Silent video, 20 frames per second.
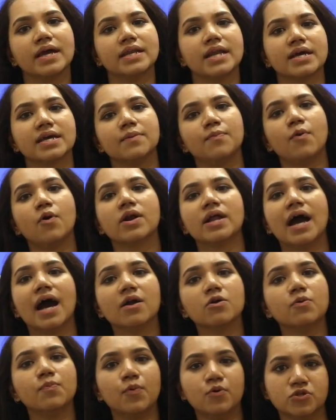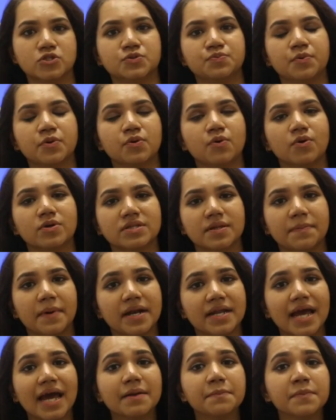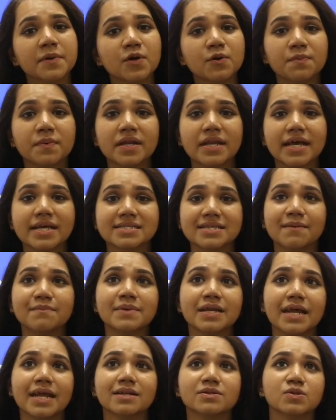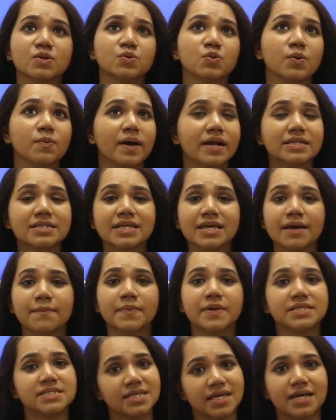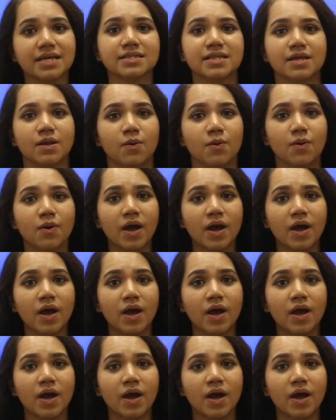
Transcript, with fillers: নাকি পরে আরও পোস্টপোন করতে পারে অ্যান্ড বিউপির এক্সাম ডেট তো দুইবার দিয়ে পিছিয়ে দিল